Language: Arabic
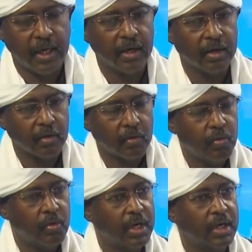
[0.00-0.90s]

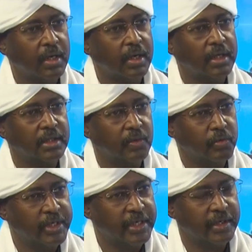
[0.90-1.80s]
القوى
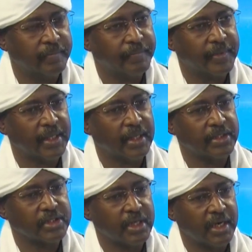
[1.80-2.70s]
الدوليه
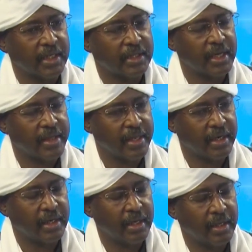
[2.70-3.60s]
صنعت هذا
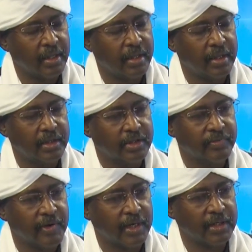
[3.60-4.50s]

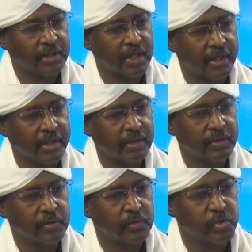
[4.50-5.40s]
الاتفاق الاطاري
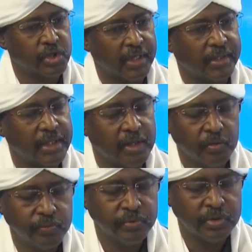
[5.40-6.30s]
وسعت له
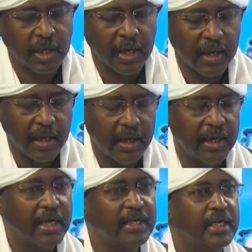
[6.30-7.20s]

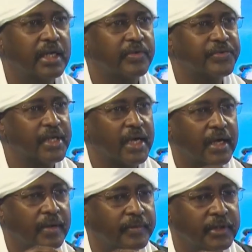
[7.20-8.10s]
الان هي
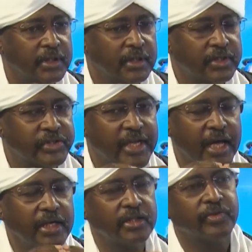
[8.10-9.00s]
نفسها
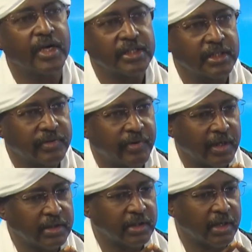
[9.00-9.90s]
زاهده في هذا الاتفاق
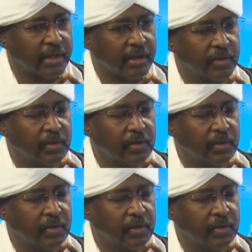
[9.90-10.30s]
الاطاري